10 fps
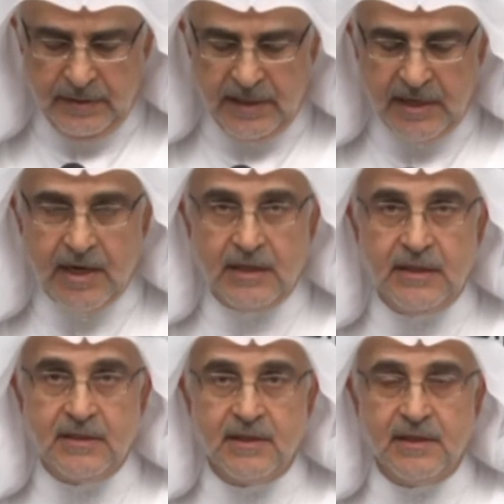القرارات
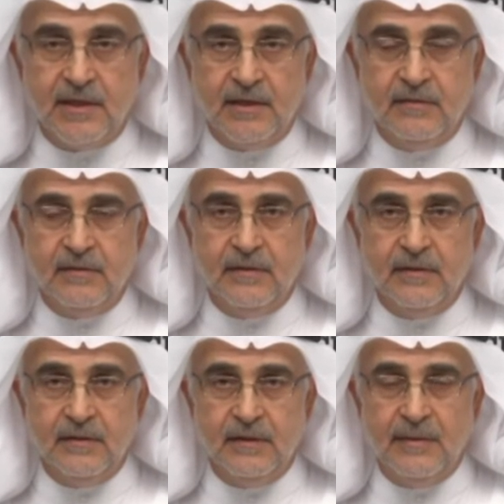اللي صدرت
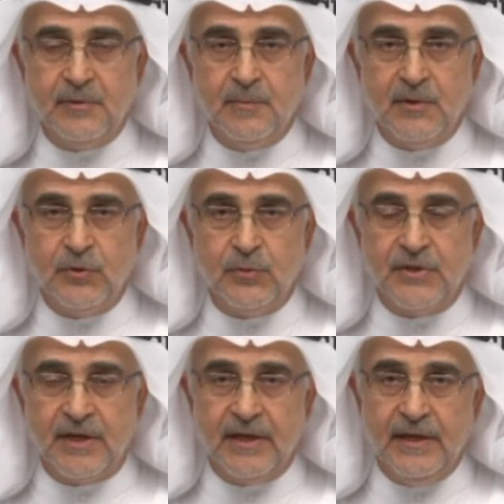آه، امس مجلس
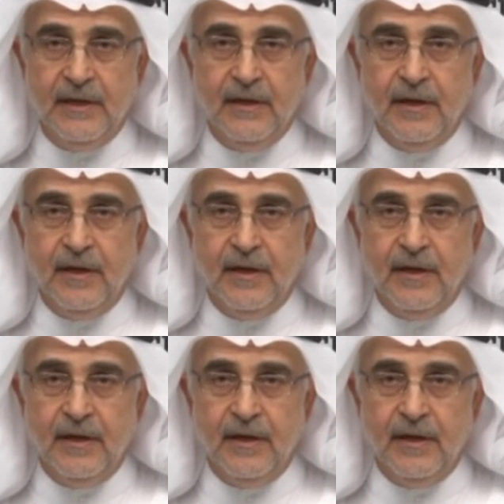الوزراء